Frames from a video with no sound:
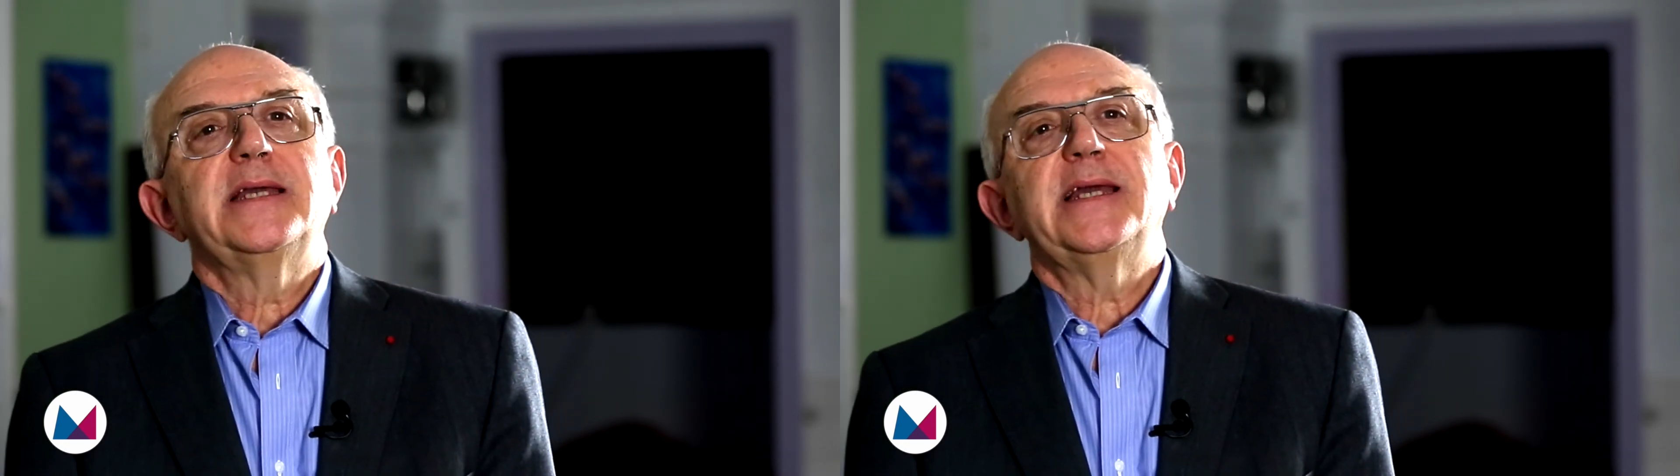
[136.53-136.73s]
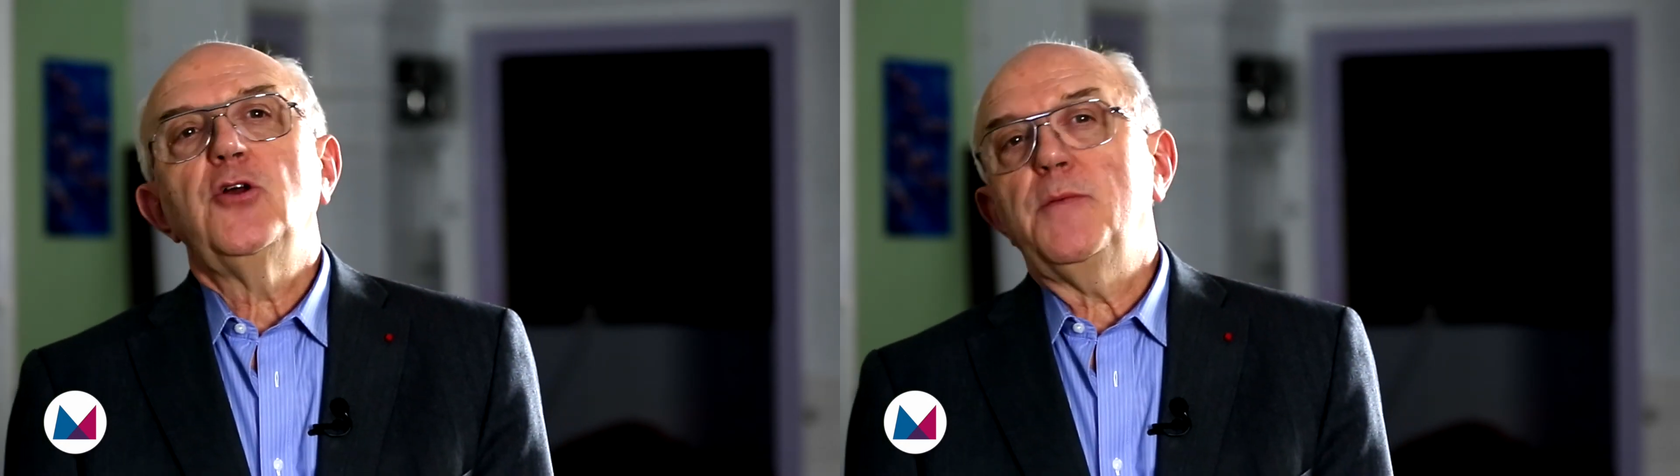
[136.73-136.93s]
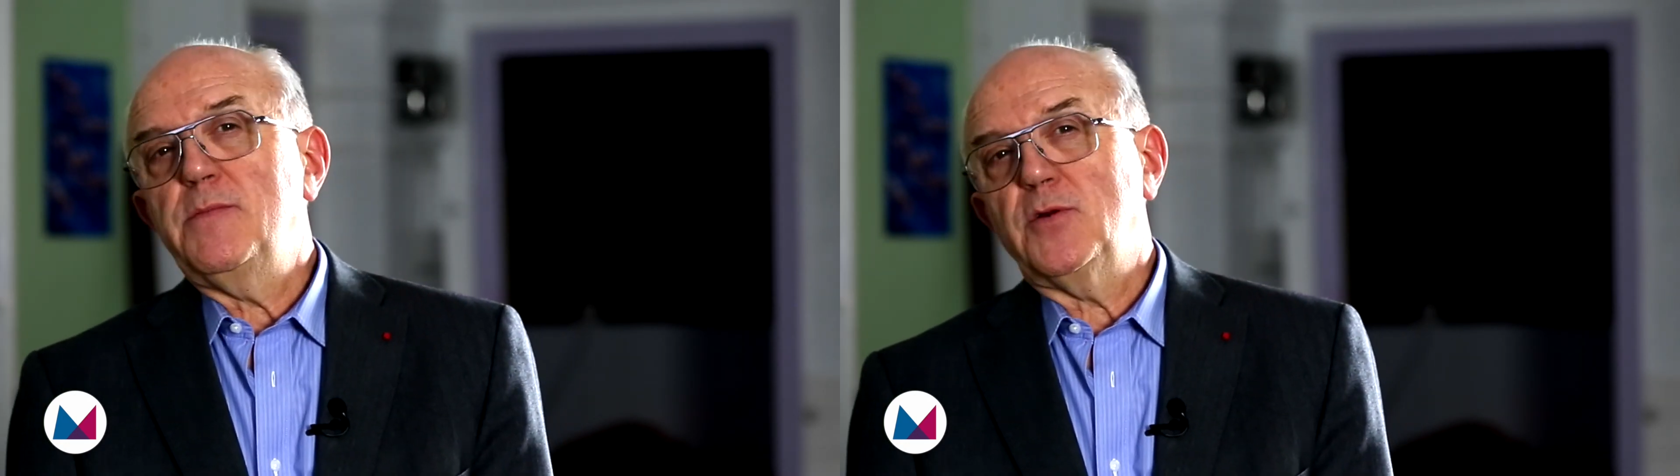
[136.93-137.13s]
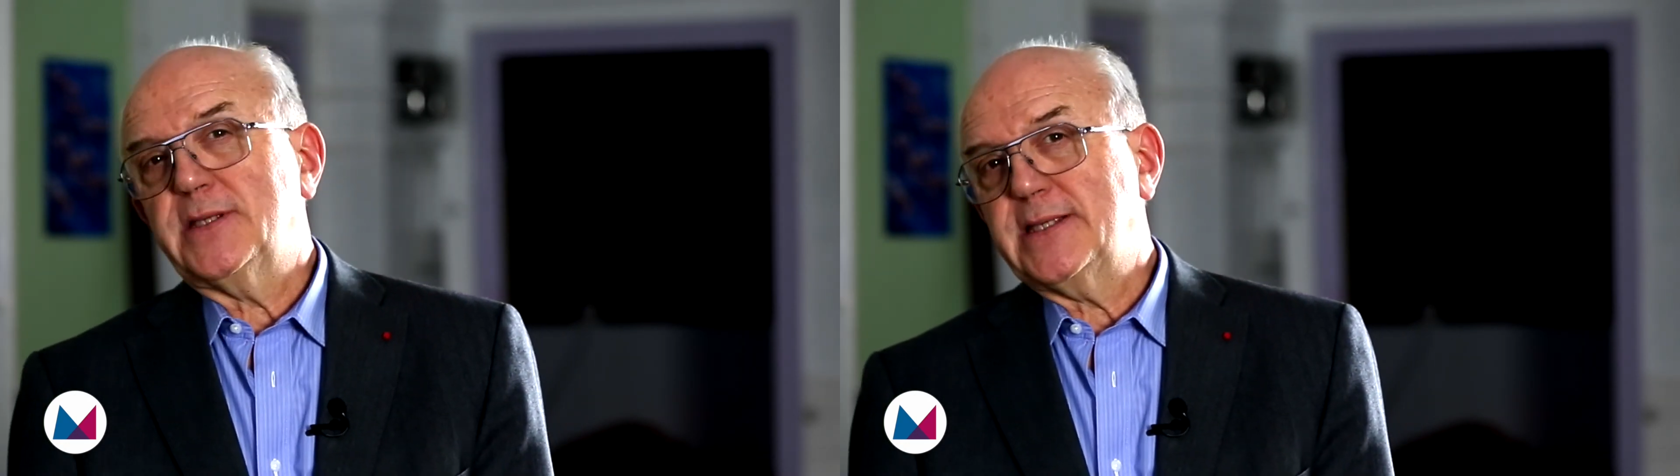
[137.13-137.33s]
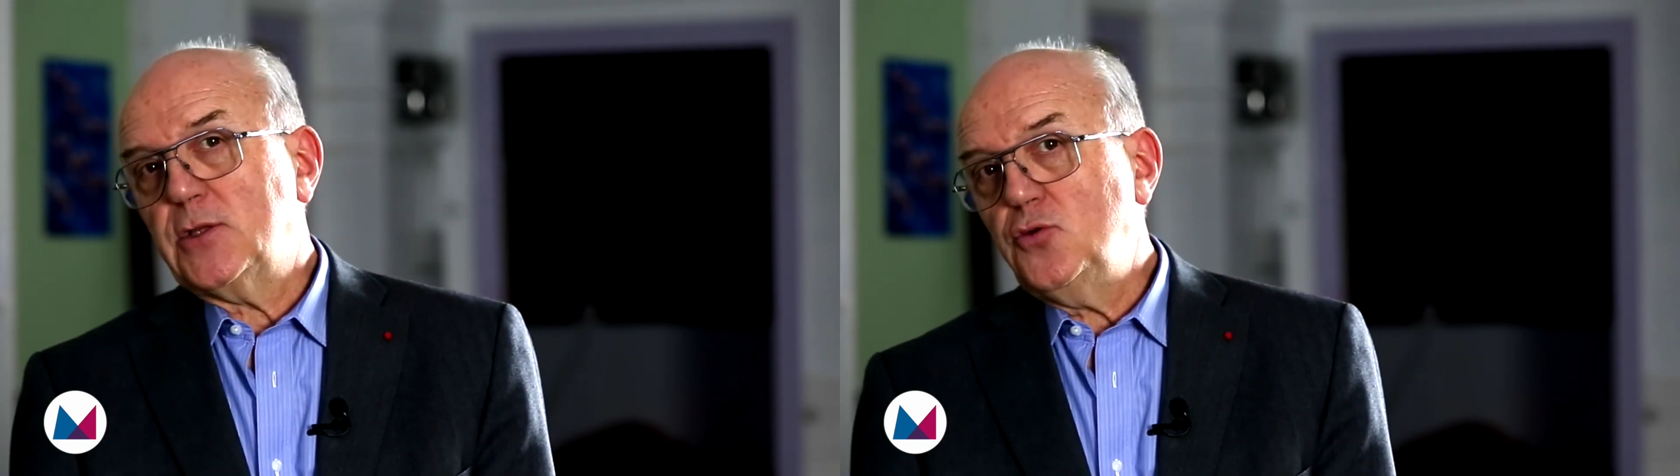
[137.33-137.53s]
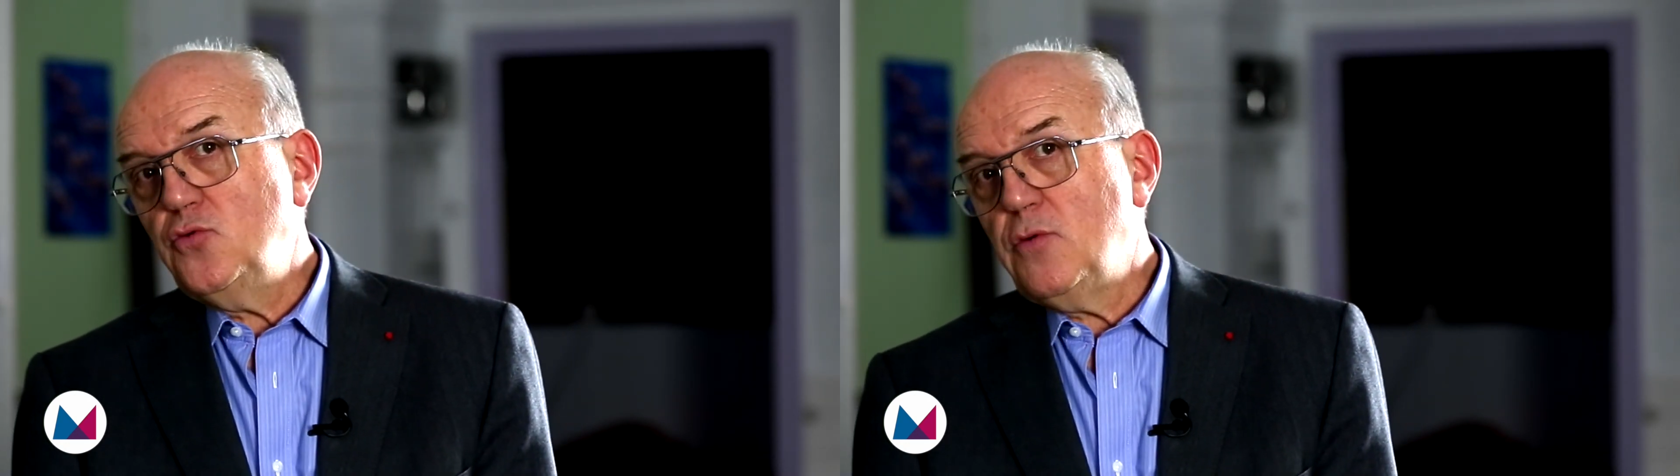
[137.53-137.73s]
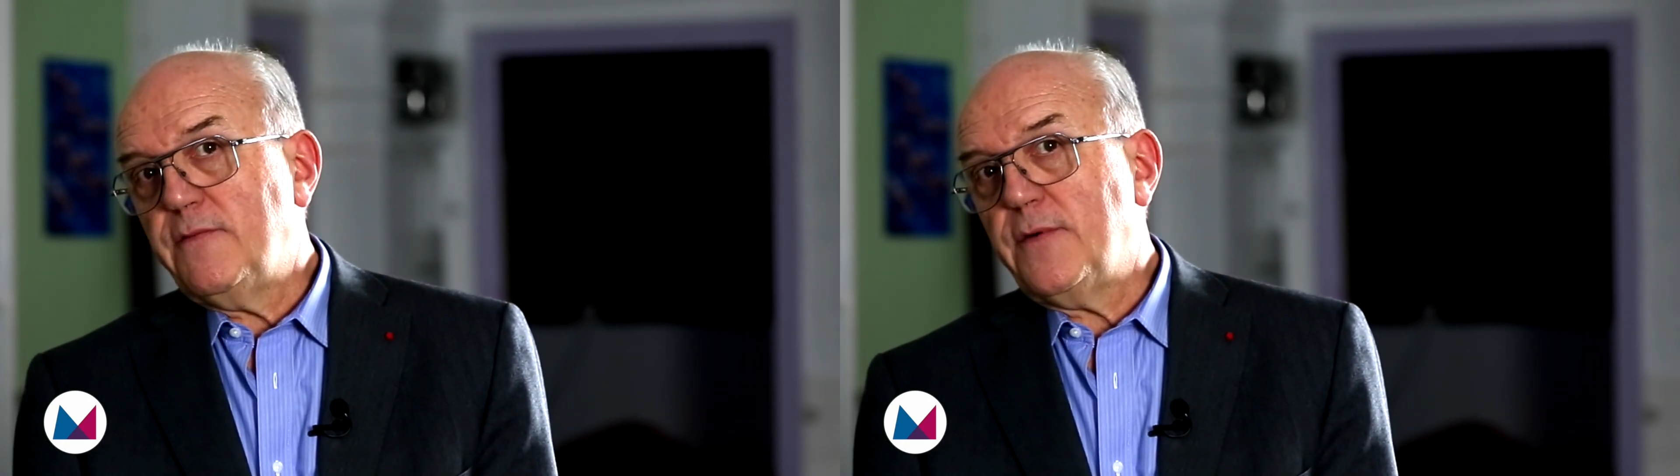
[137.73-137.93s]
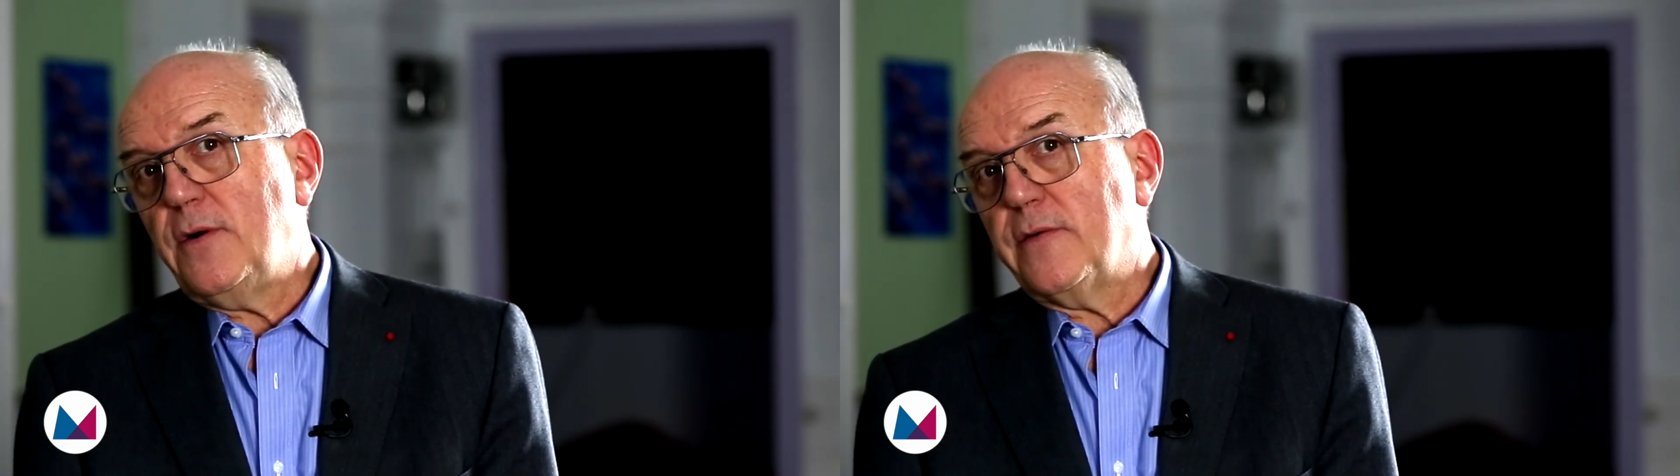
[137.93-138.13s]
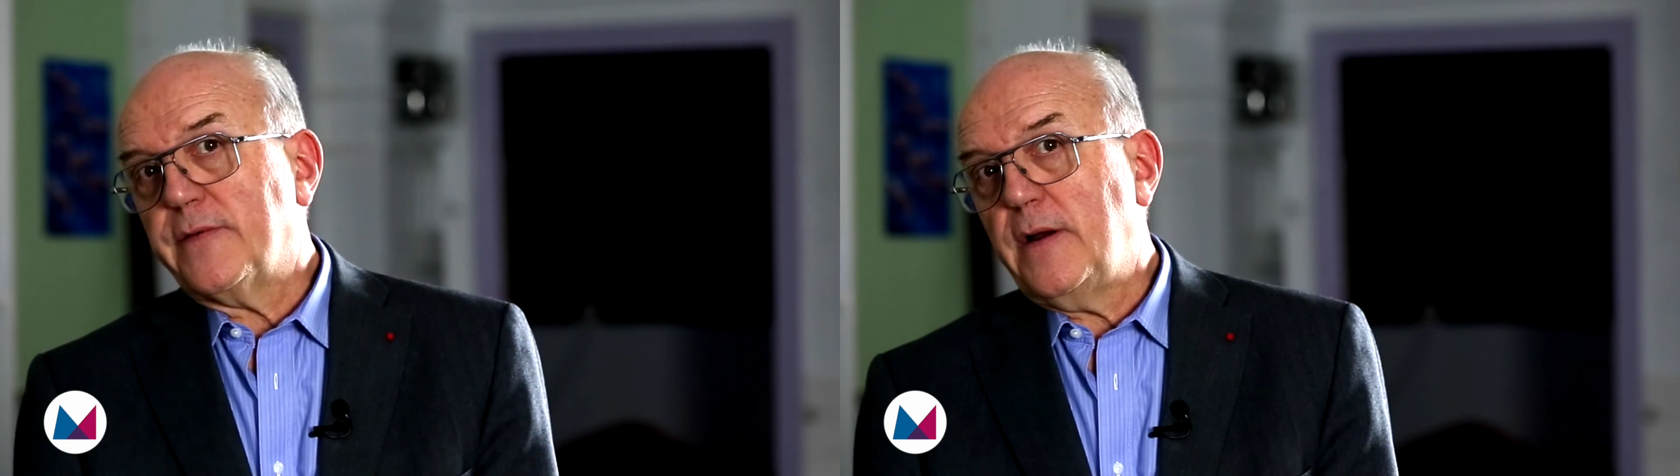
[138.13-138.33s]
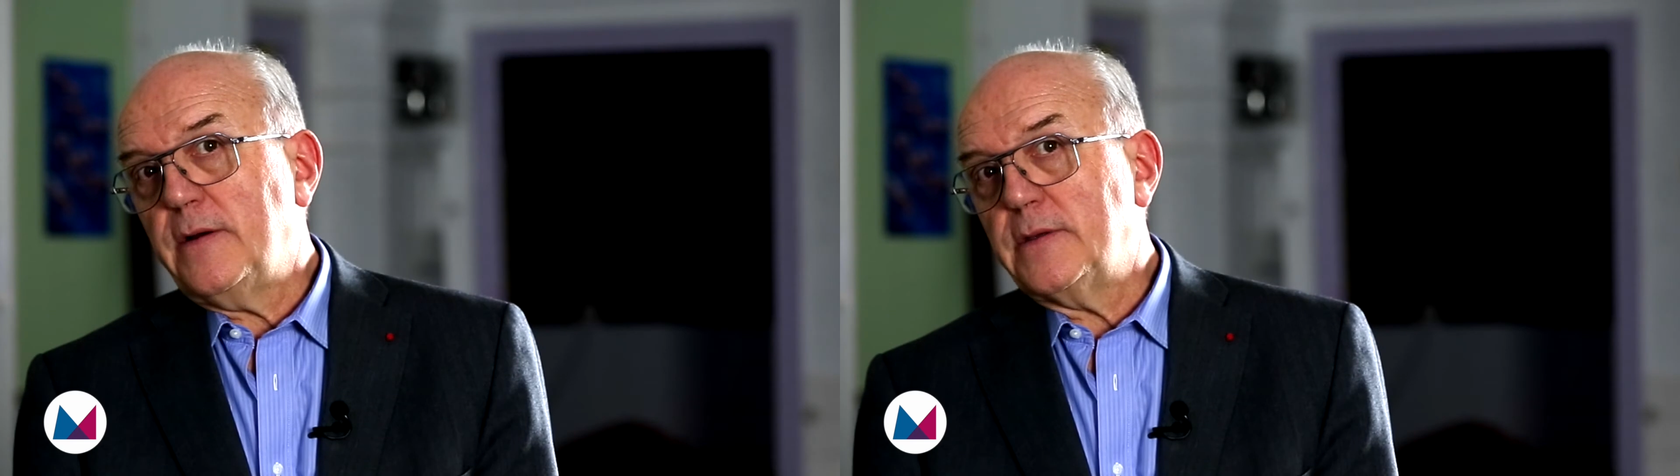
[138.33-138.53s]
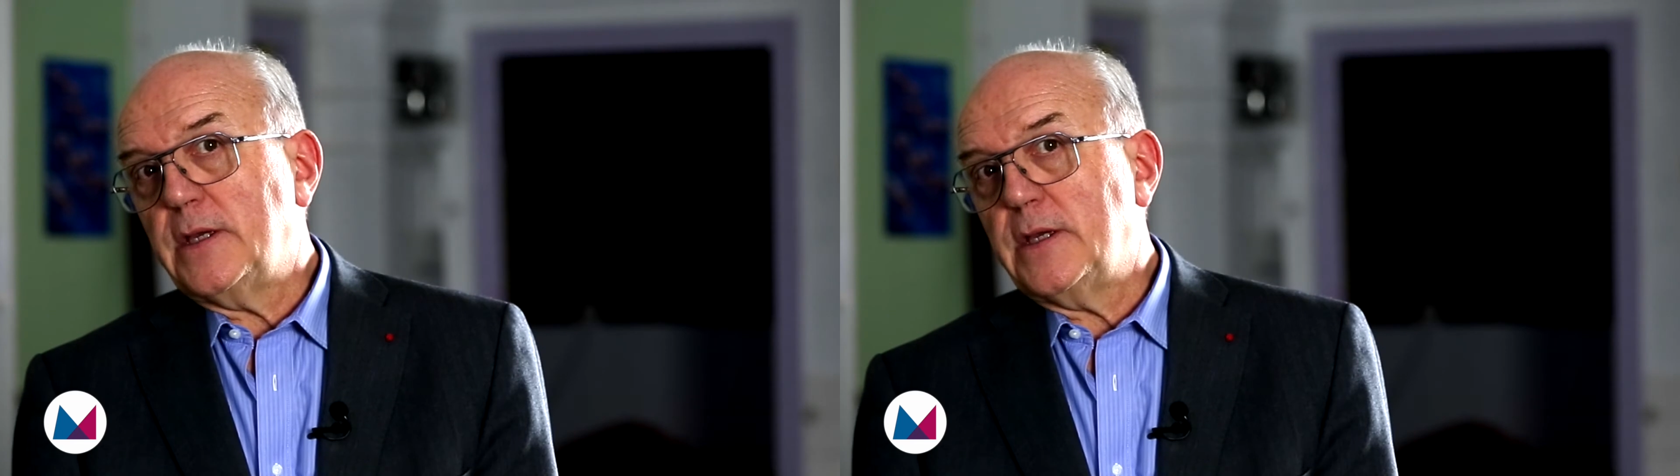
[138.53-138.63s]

Il y a énormément de statuts en France. Hein.